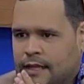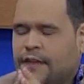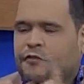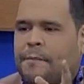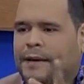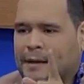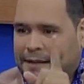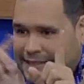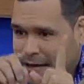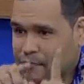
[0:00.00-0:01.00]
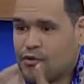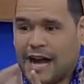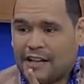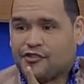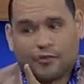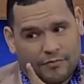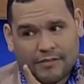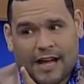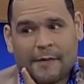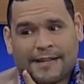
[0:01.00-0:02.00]
Y fue para mandarme un gancho
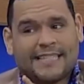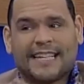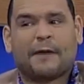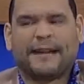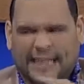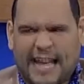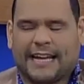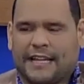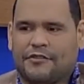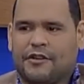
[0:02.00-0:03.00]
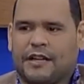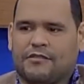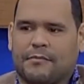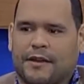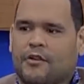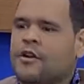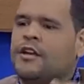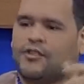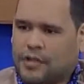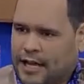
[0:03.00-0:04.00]
a ver si era verdad que yo era su amigo.
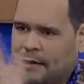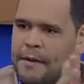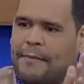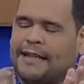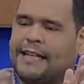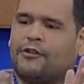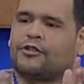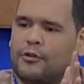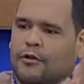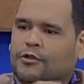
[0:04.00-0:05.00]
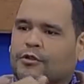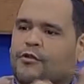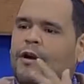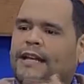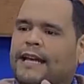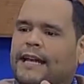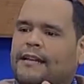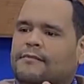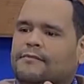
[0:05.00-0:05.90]
Él me manda otro, otro igual que él,